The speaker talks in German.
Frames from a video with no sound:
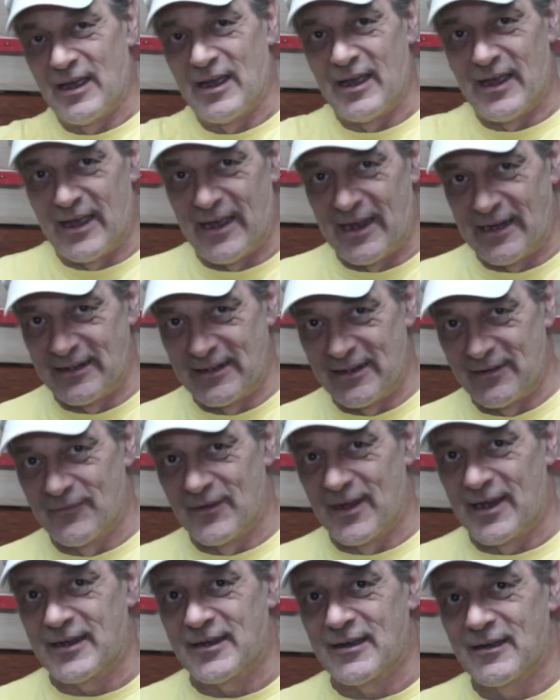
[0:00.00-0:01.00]
Handy
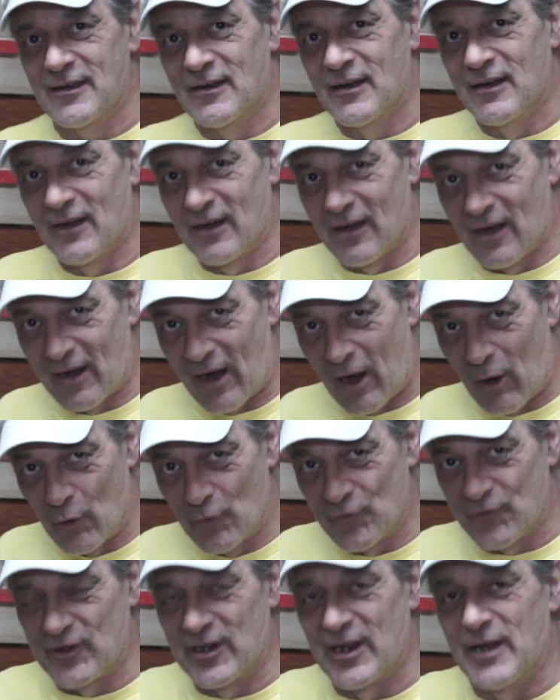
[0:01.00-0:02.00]
weg,
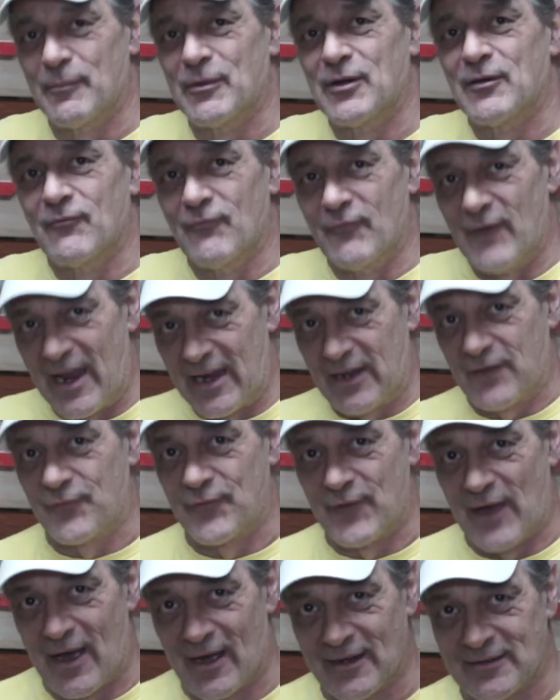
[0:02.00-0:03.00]
rausnehmen, weg,
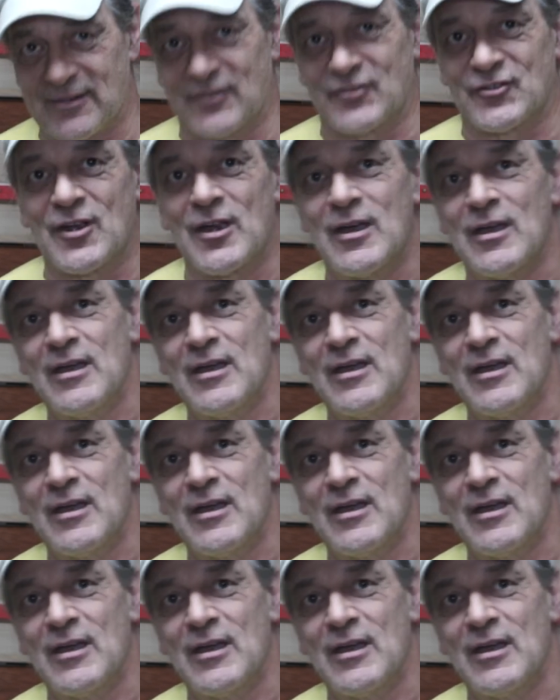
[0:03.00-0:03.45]
fertig.